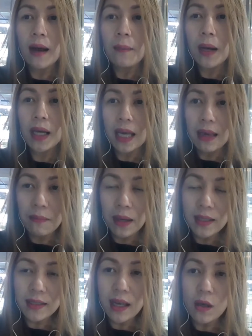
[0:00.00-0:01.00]

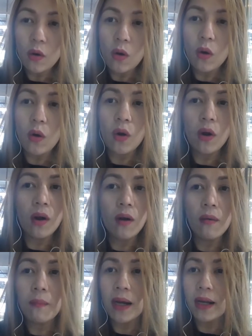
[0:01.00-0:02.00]
mag-email sa'yo
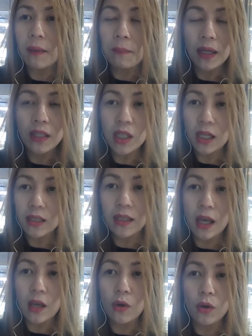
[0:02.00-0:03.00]
or makipag-chat
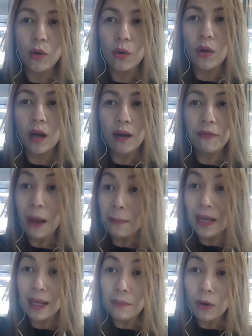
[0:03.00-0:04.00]
sa'yo yung uh,
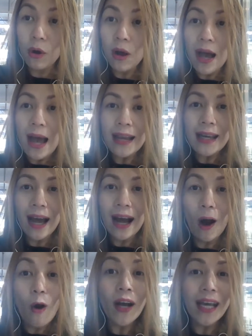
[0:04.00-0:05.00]
family mo
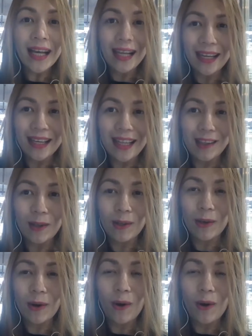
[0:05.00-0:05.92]
na okay ka na dito,